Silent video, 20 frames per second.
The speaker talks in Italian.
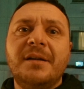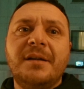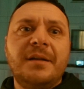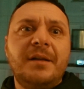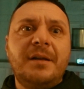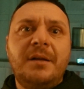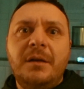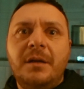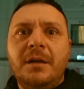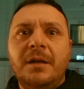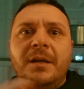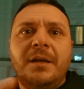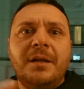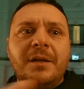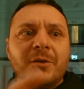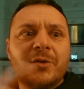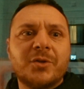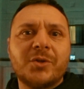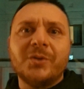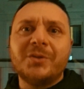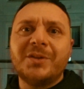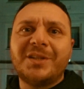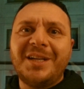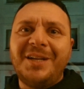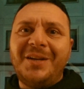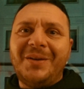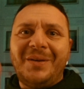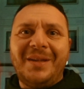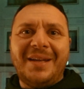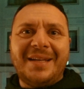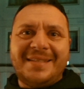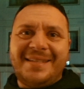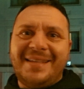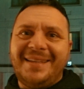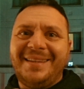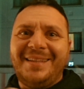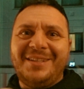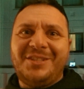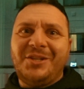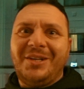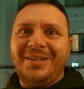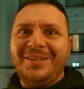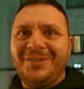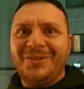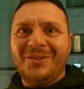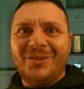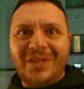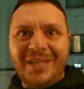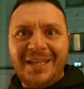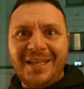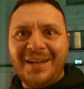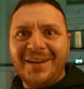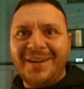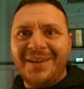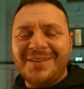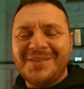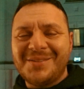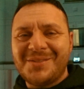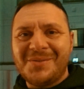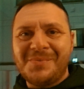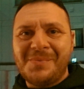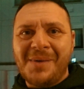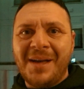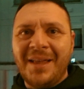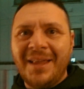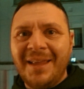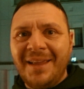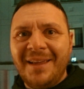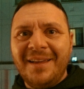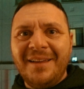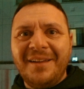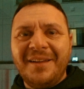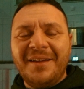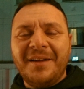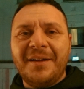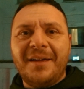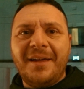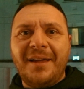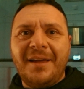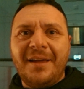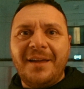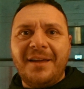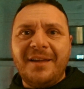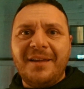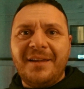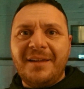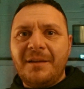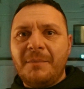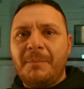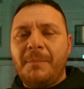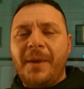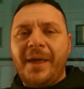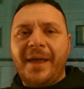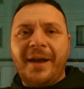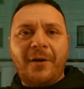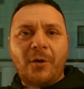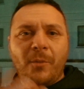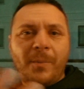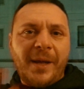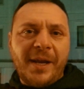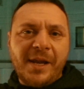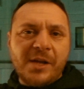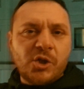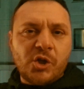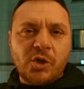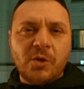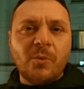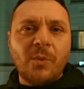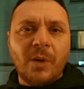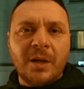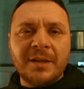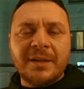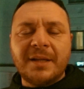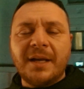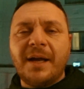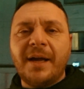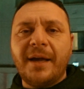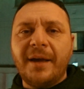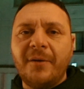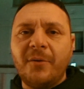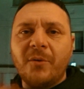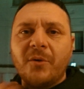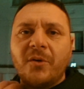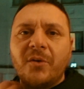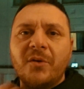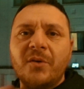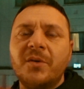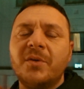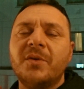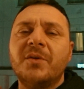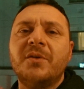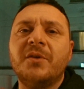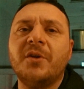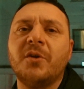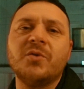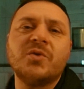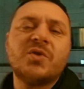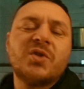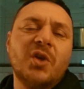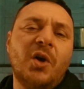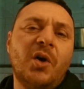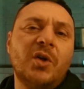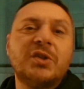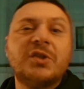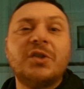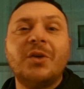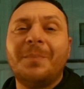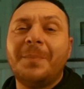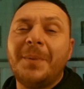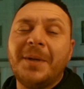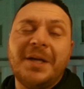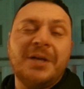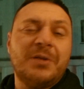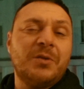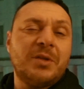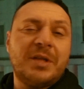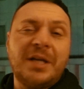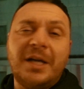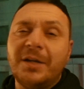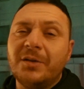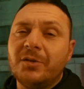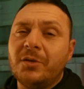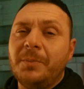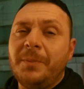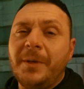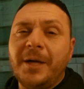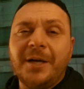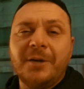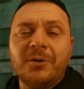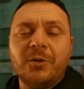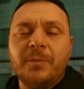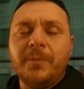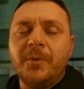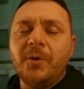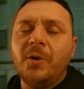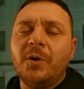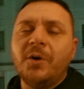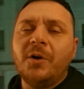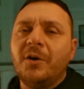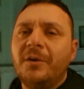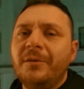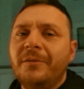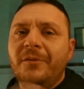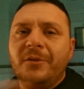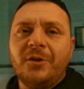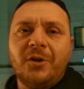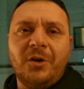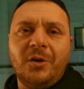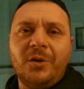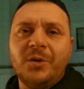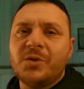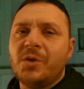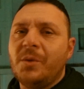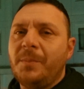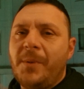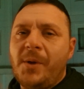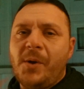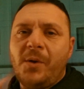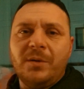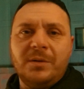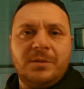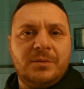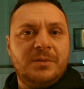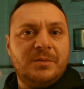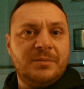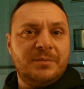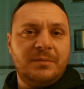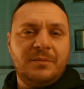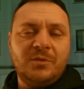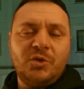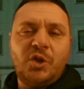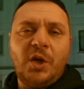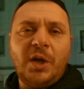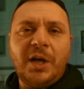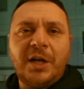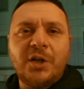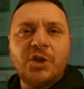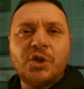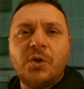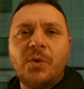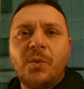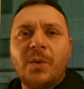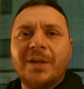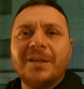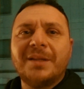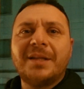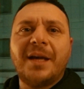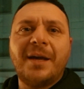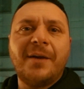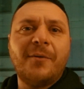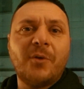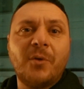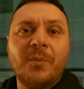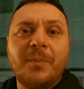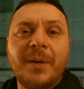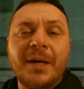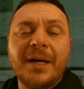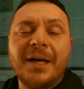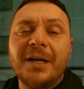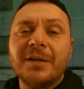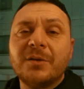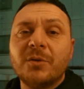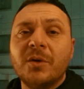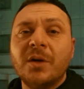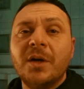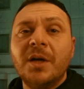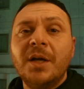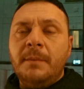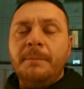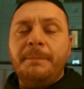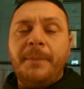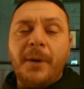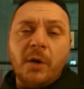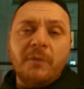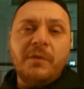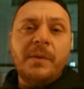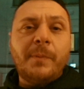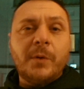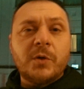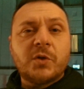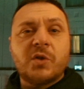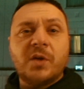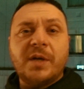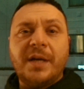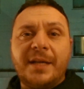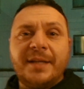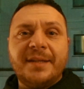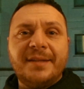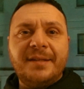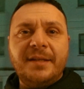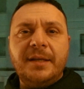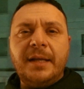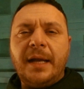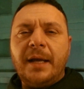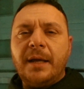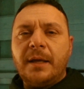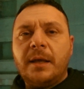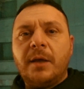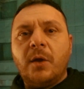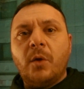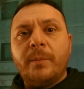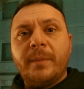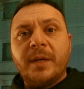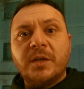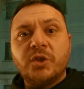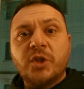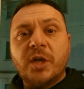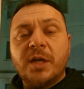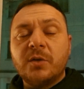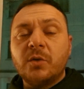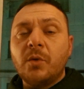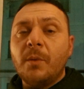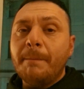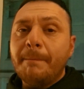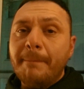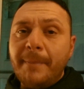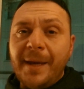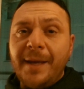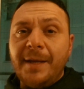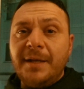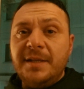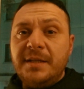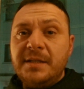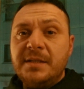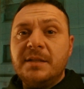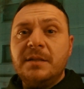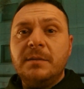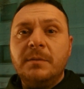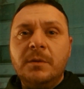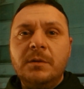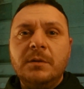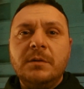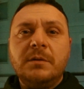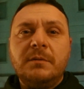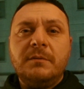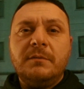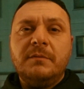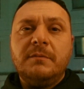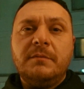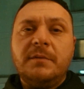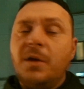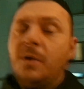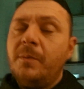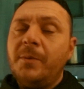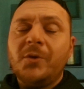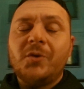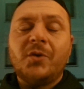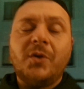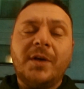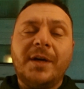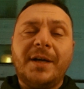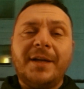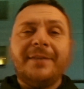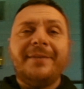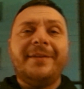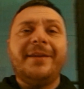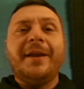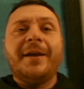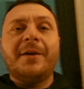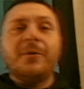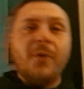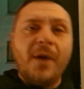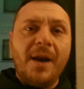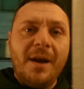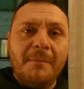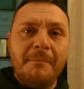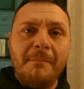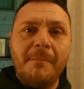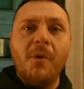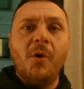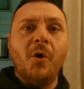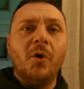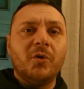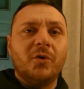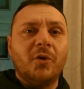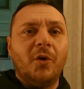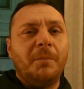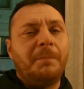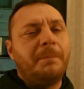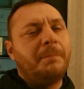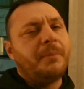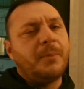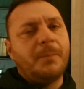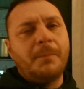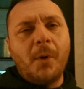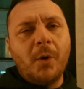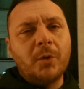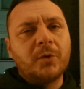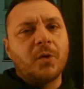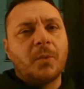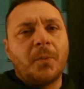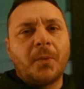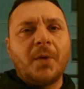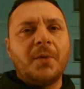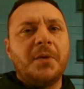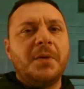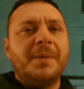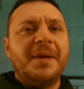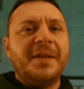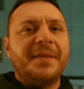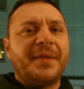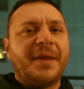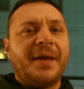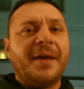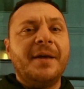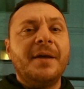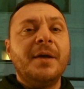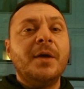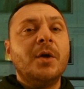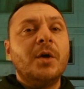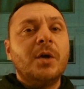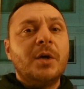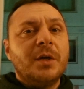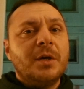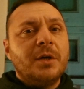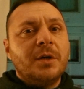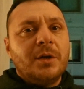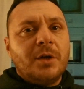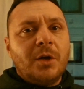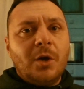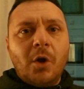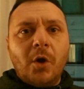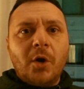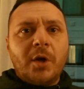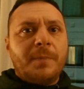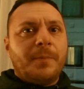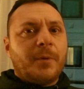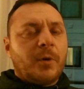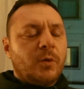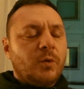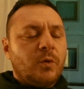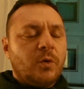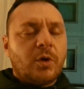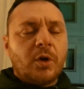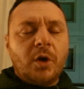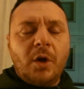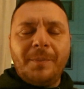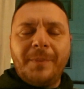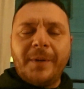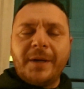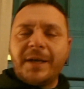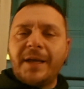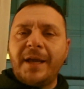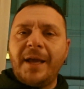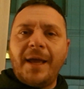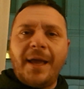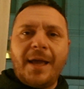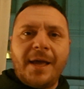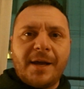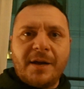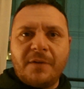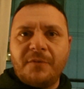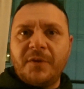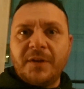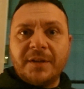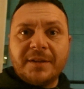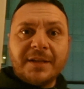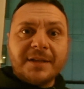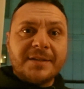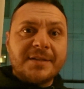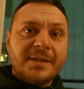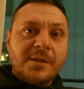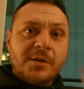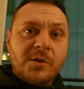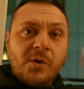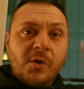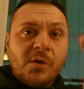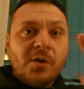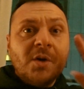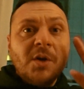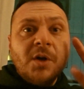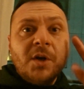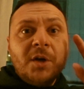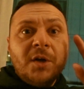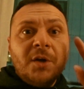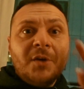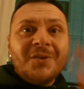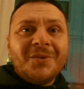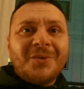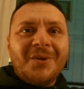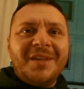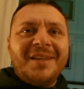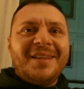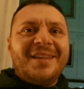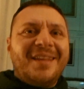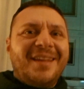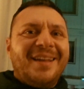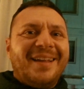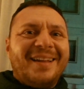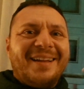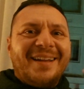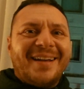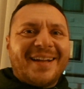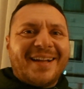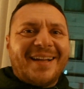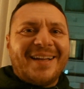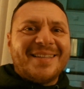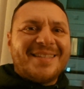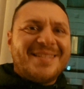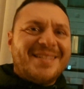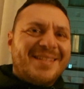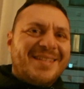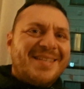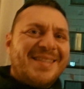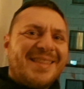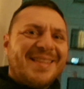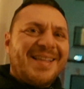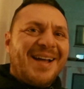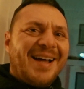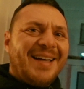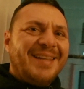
il, lo scontrino era 700 lire, che insomma, eh, poi erano pari a 50 euro, non so se ho pagato tanto, ho pagato poco, non lo so, però circa 50 euro ho pagato. Però vi posso garantire che ho mangiato benissimo, ve lo posso garantire, quel modo molto probabilmente lo riprodurrò perché era fantastico. Quindi ragazzi, da